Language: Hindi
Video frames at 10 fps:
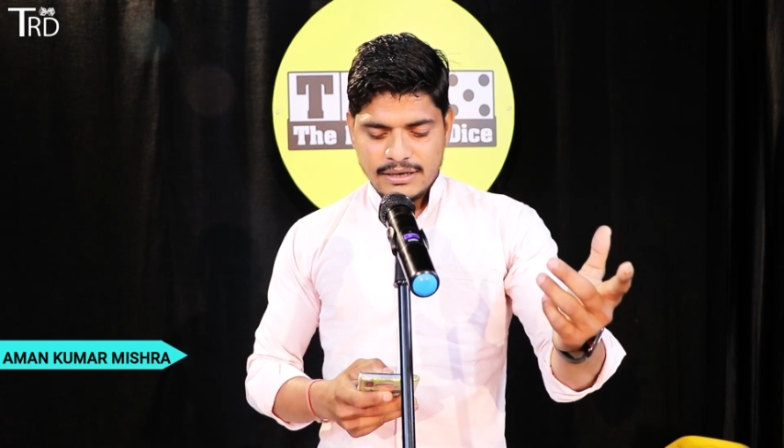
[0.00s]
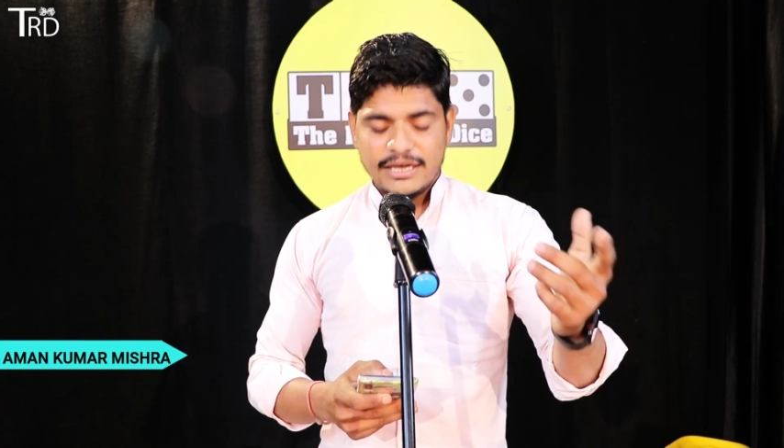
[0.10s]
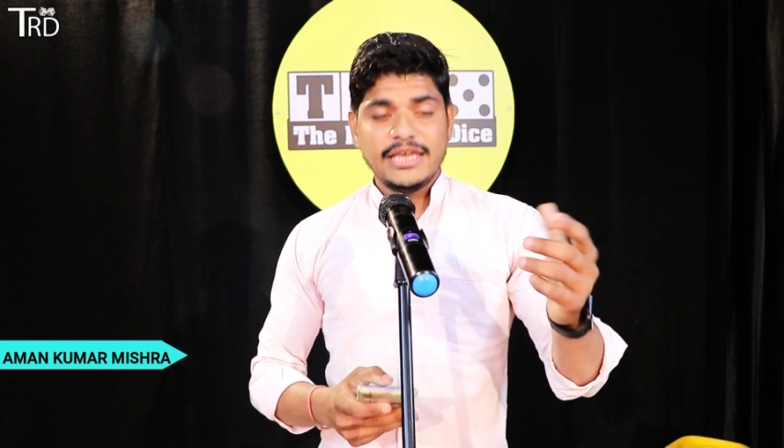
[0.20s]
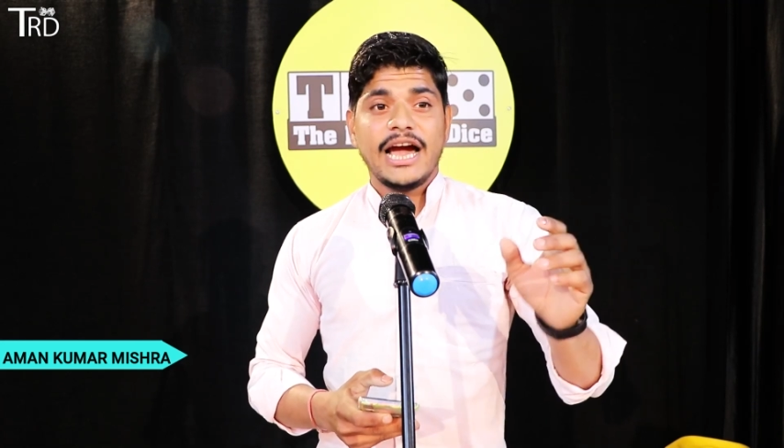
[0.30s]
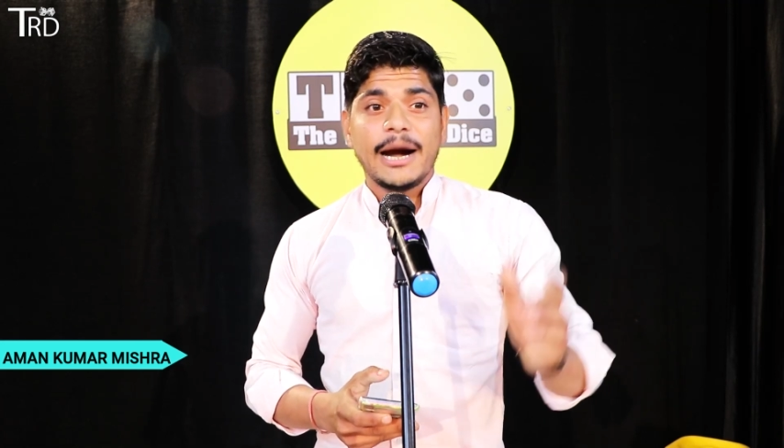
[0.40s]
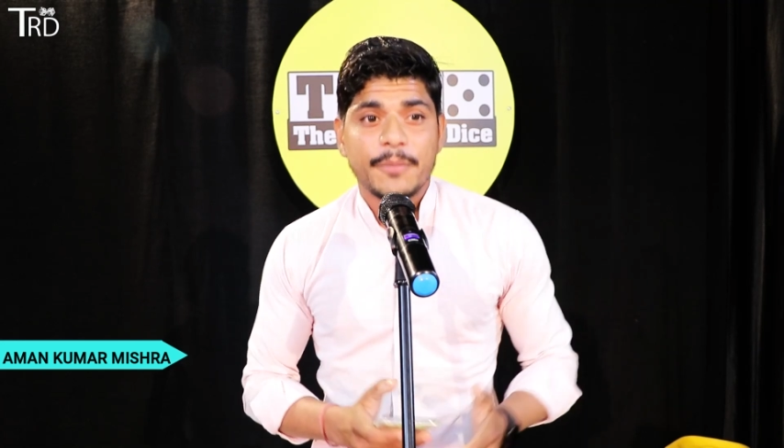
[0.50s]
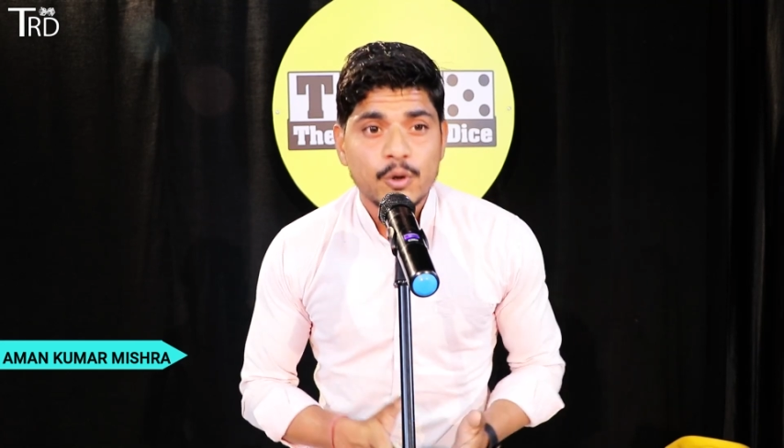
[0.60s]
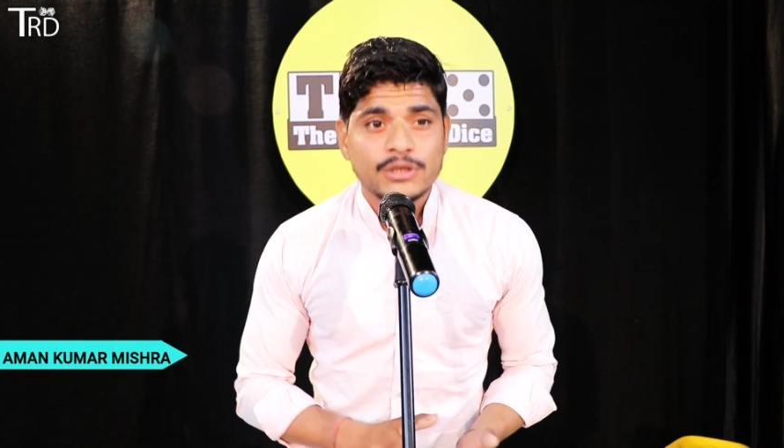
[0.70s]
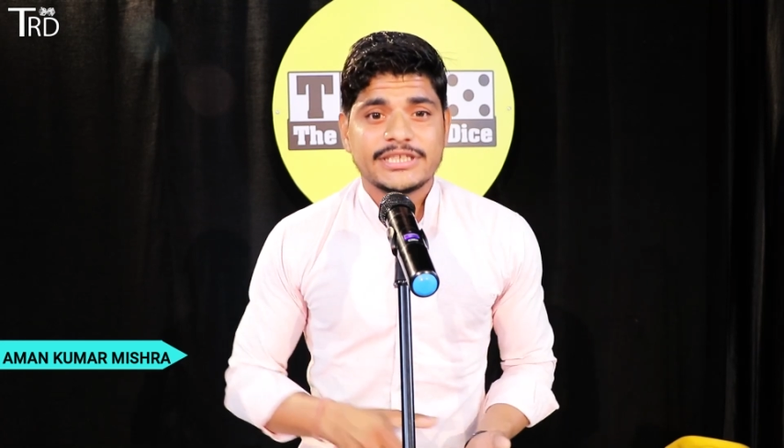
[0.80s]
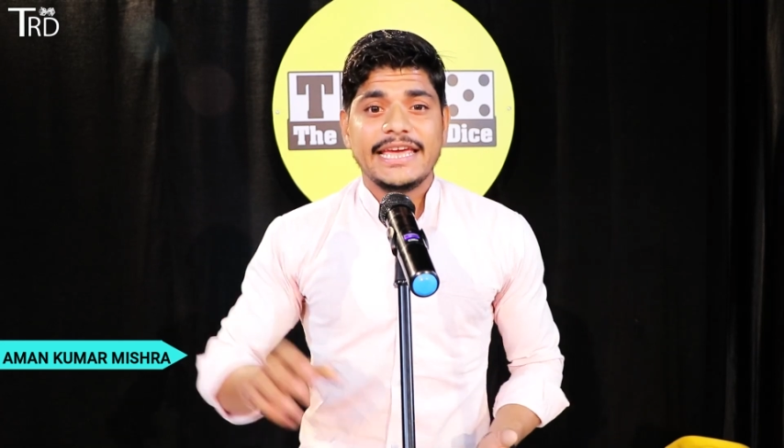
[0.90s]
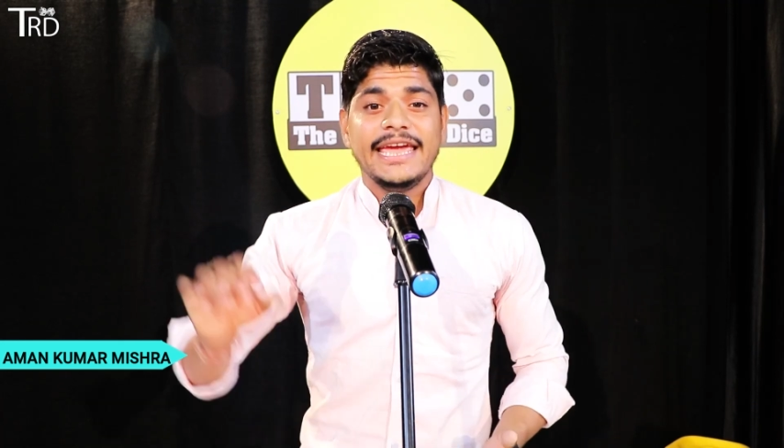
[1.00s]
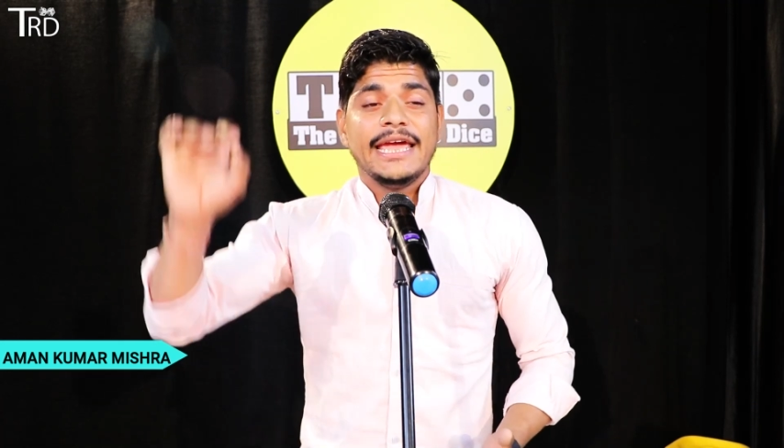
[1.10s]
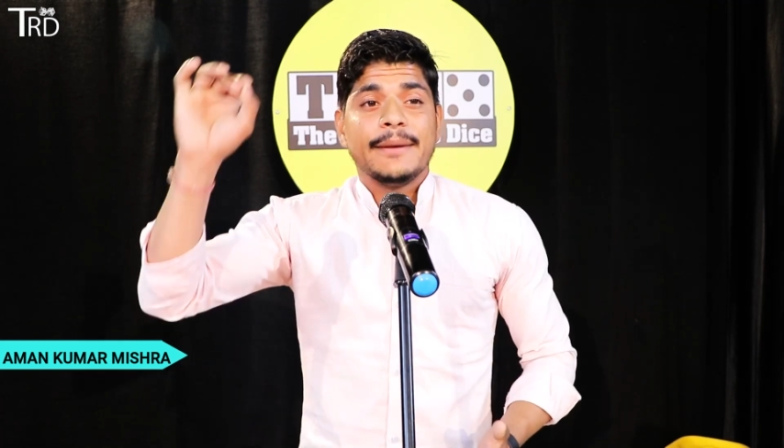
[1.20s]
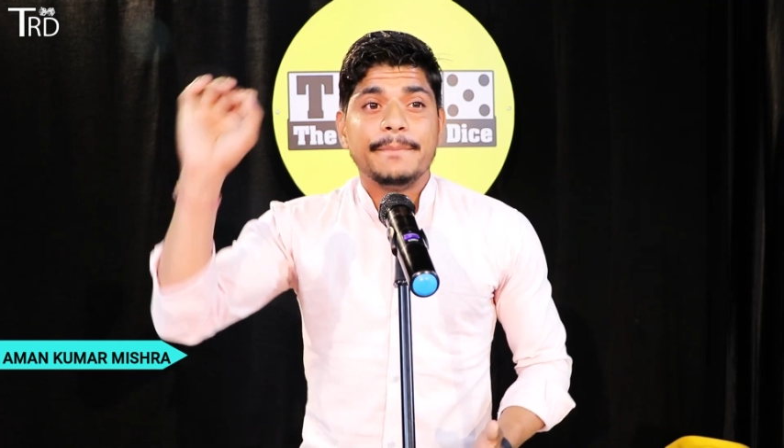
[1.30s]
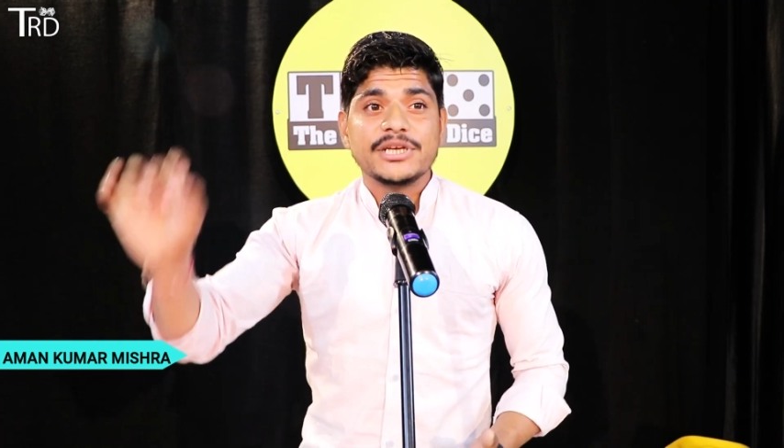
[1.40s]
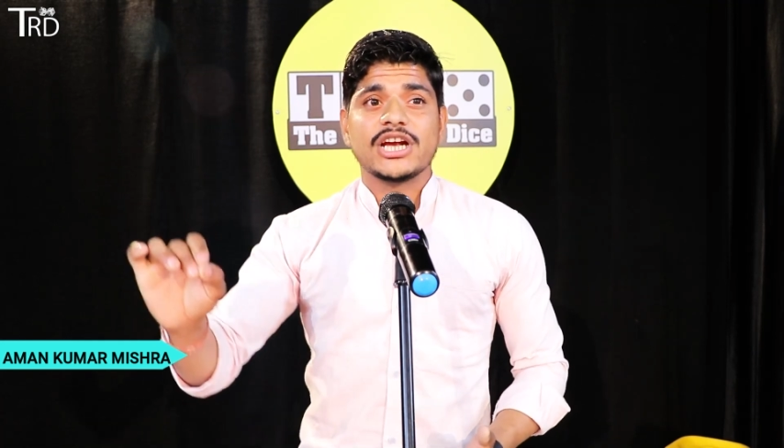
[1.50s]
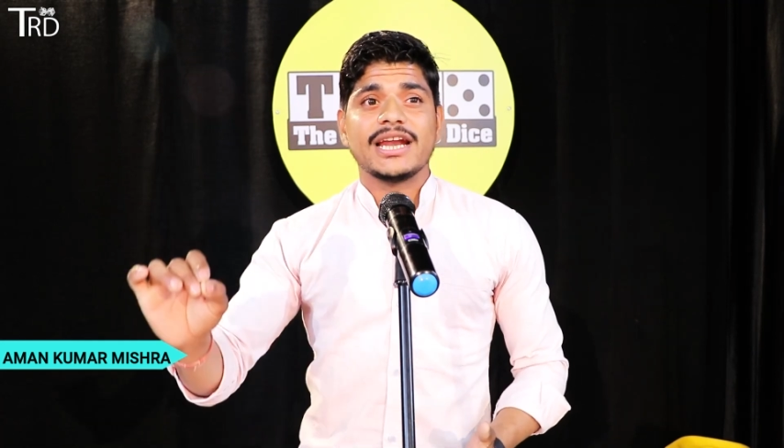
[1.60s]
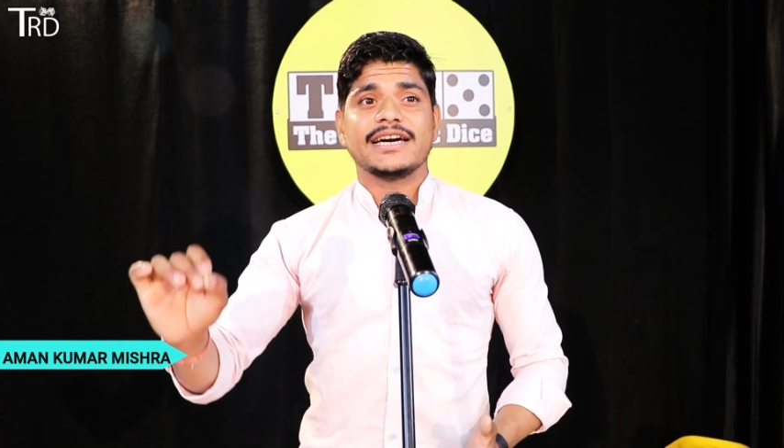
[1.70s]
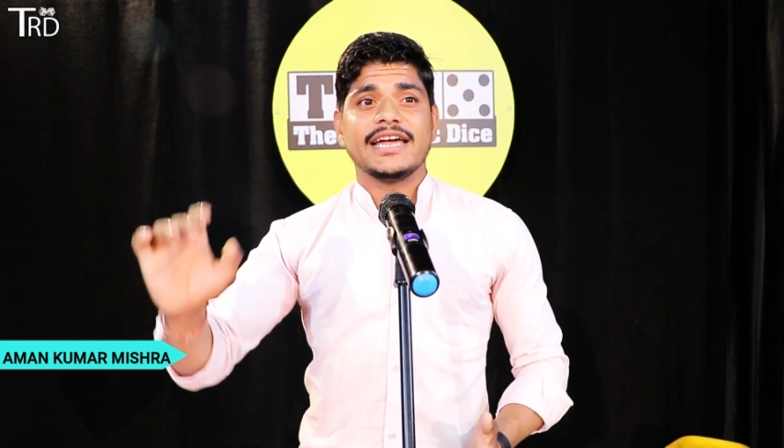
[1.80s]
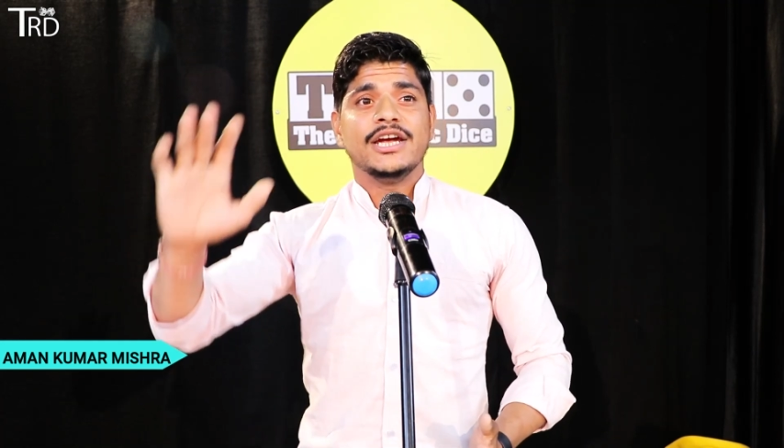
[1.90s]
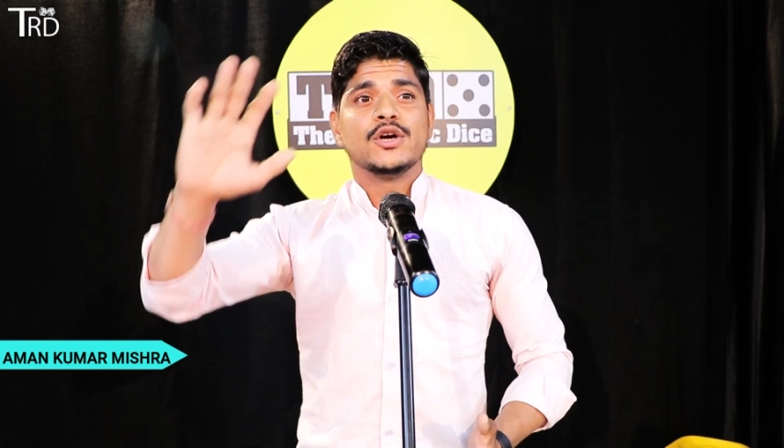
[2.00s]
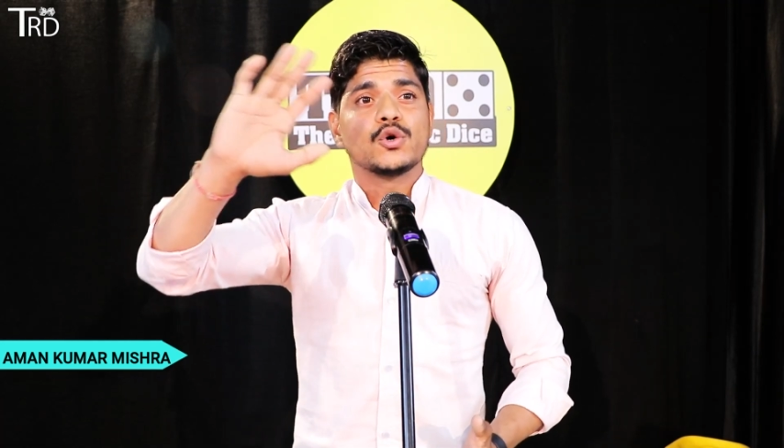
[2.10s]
कि अपनों से बिछड़कर